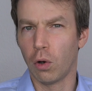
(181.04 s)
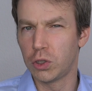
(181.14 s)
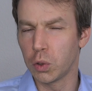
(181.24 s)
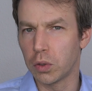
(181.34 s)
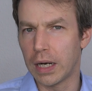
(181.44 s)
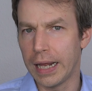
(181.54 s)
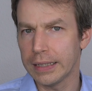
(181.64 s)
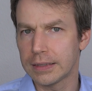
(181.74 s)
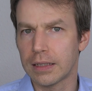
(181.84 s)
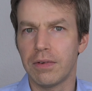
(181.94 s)
Und zu guter
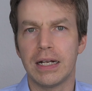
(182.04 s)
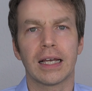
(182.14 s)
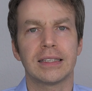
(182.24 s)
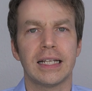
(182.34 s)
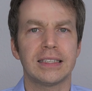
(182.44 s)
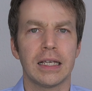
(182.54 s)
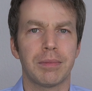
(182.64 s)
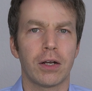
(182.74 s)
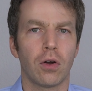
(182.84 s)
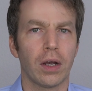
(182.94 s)
Letzt will der
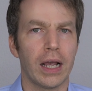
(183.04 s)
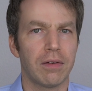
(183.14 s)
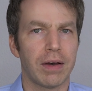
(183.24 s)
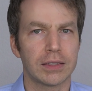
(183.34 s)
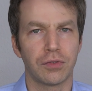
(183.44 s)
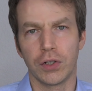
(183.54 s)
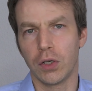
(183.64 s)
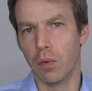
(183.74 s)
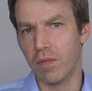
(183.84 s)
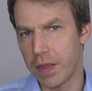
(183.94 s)
Gesetzgeber noch etwas für
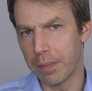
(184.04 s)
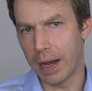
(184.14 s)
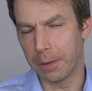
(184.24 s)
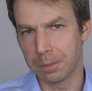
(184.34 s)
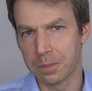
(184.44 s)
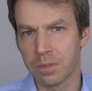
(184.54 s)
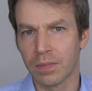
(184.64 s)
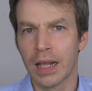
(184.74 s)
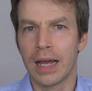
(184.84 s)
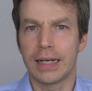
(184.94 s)
die Umwelt machen.
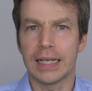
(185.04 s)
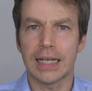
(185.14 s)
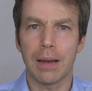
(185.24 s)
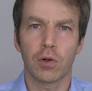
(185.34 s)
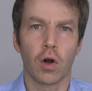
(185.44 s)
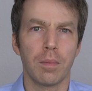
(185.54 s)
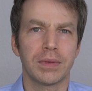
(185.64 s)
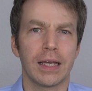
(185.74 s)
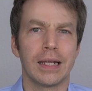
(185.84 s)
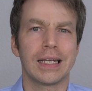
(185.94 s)
Deshalb
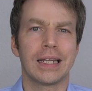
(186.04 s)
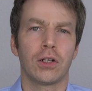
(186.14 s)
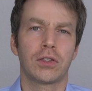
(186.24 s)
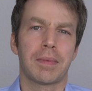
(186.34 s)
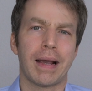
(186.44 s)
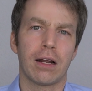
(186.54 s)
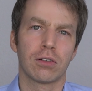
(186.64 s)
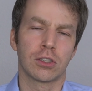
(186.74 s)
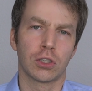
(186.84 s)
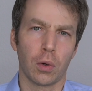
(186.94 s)
kommt in
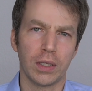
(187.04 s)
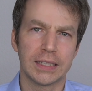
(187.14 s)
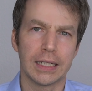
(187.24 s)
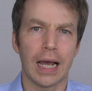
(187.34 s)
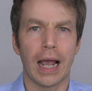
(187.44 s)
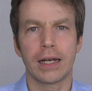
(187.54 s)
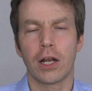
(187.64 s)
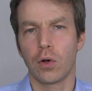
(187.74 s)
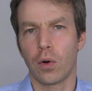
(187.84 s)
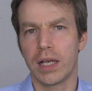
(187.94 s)
2019 ein
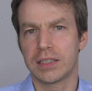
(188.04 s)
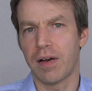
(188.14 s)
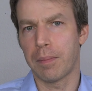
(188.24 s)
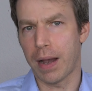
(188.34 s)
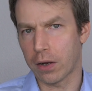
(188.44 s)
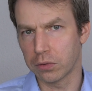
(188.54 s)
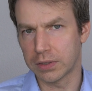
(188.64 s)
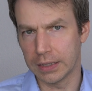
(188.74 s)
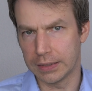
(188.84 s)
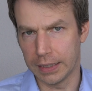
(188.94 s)
neues
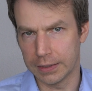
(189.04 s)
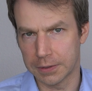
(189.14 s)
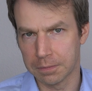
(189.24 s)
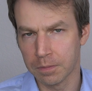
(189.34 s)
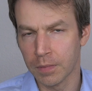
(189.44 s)
Verpackungsgesetz.